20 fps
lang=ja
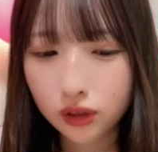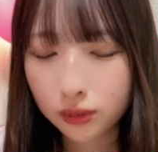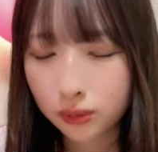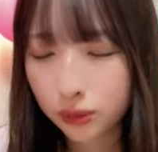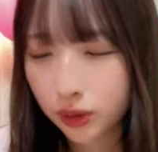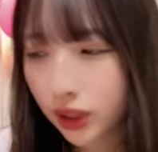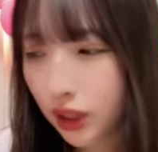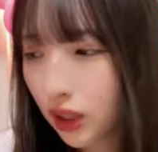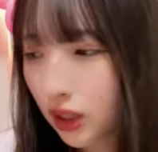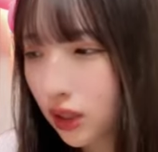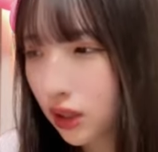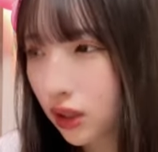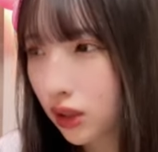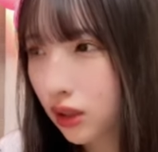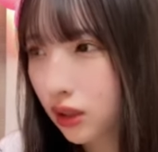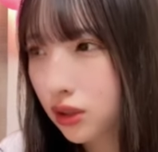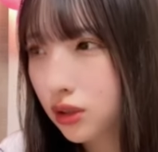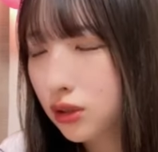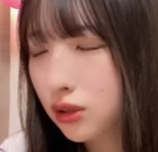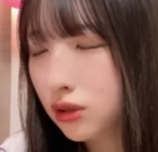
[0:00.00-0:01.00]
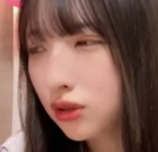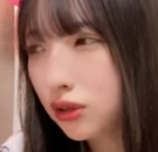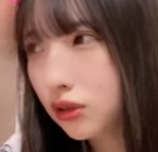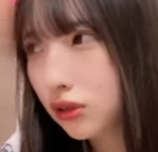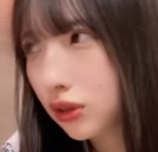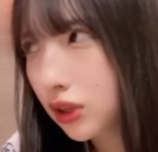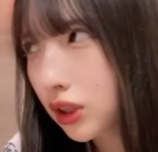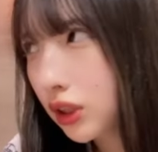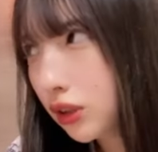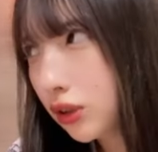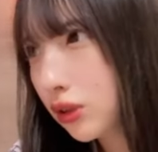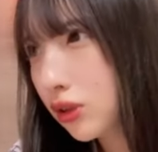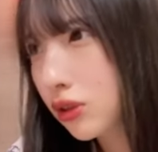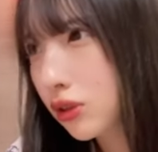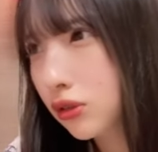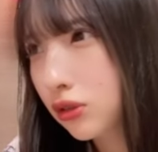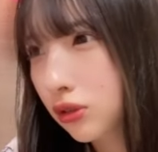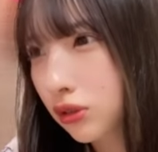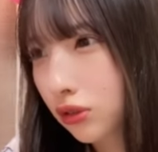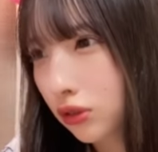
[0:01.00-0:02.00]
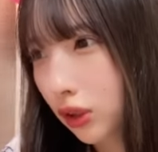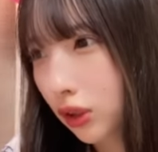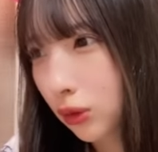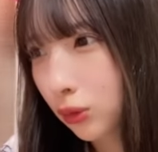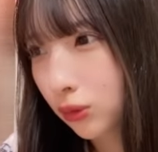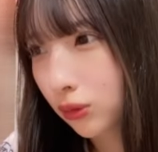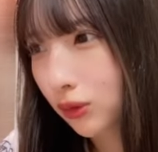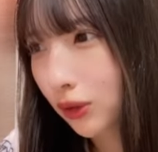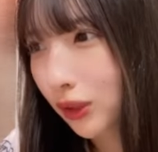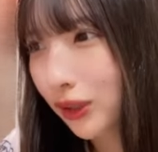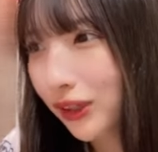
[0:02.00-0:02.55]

でもケーキって作るいつ作るんだろう